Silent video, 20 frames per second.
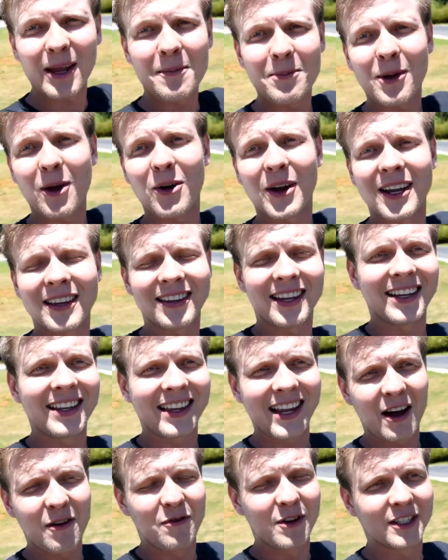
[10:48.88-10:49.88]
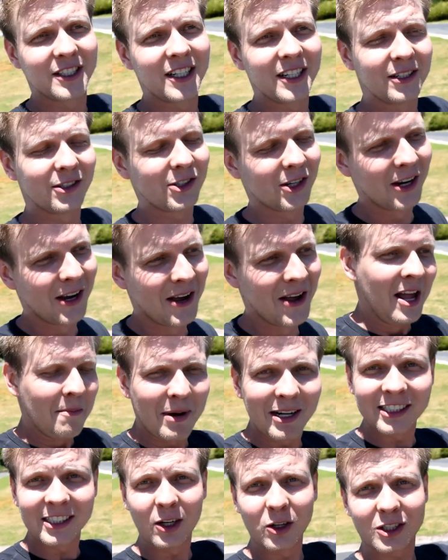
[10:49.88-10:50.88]
tem porque alguém tentar fazer isso.
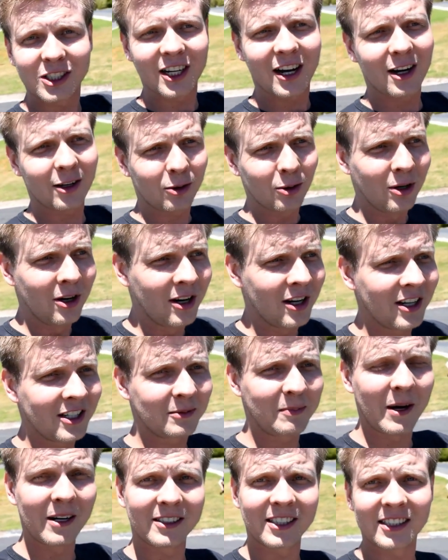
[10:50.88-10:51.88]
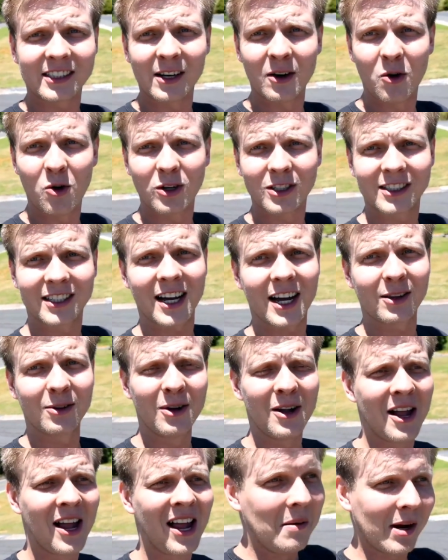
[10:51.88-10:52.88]
Mas deu certo. Espero que vocês tenham
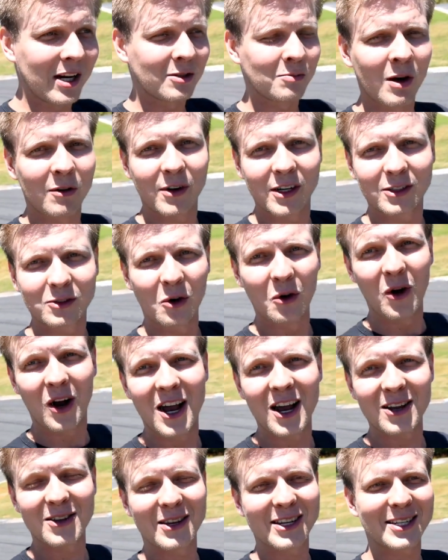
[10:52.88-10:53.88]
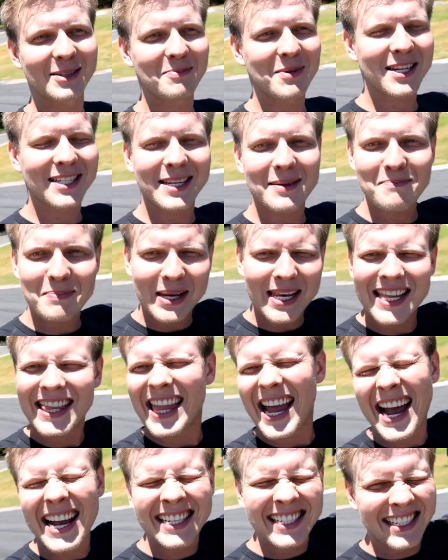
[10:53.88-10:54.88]
gostado. Mais uma vez colocando as minhas
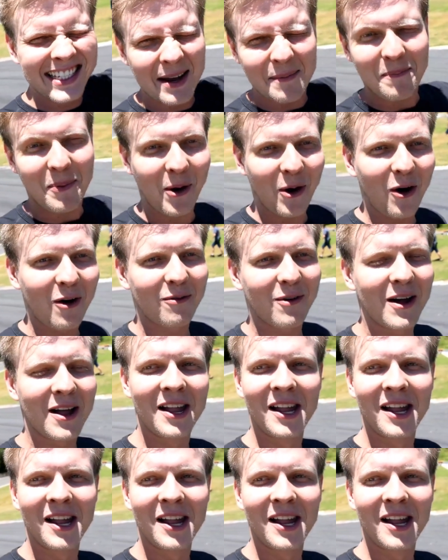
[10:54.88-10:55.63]
habilidades à prova.